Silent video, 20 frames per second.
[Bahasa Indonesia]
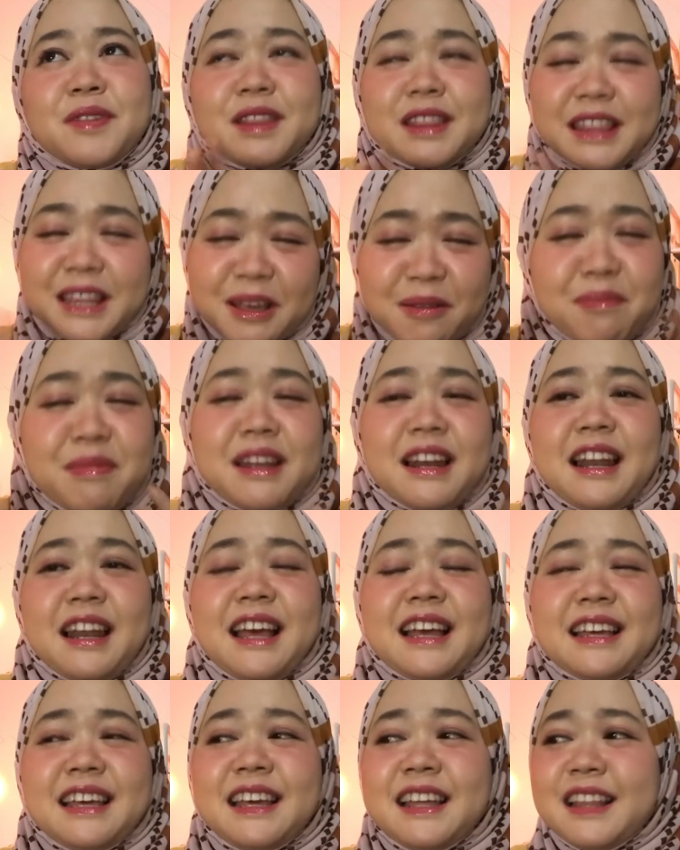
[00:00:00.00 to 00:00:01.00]
diemin
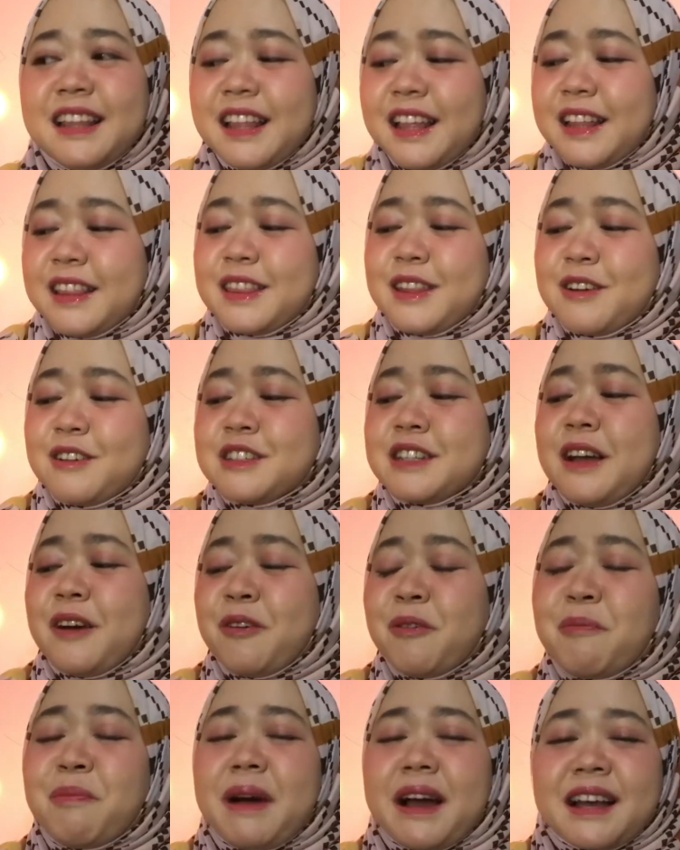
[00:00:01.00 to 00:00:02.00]
lagi terus
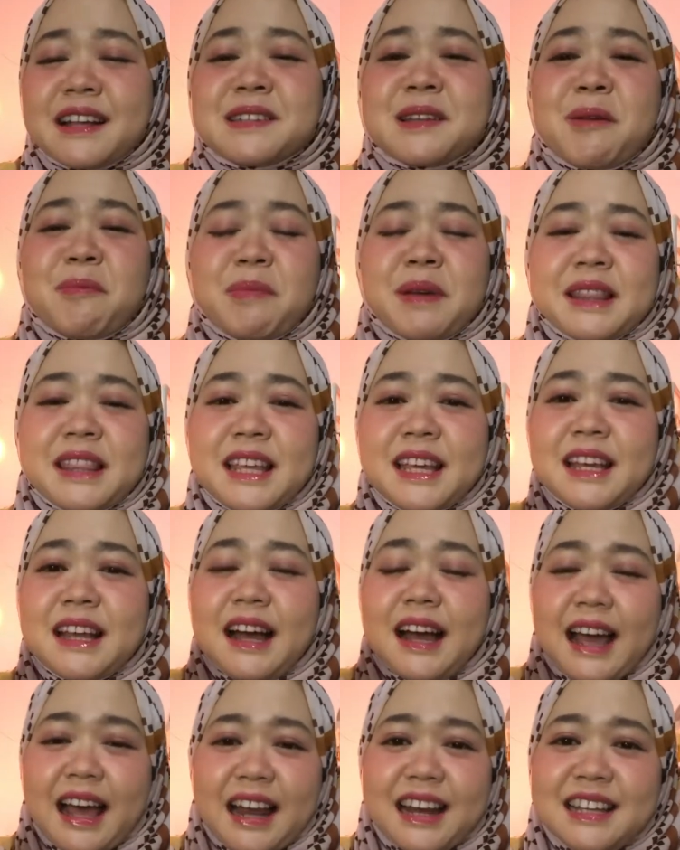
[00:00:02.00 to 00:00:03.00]
aku pakai sampai
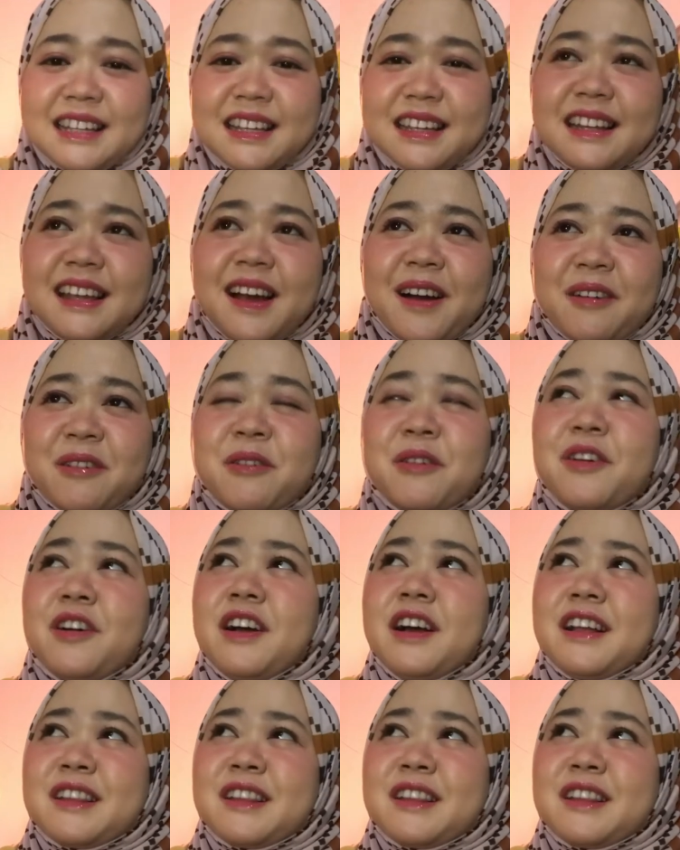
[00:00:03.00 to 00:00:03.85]
tiga kali jadi aku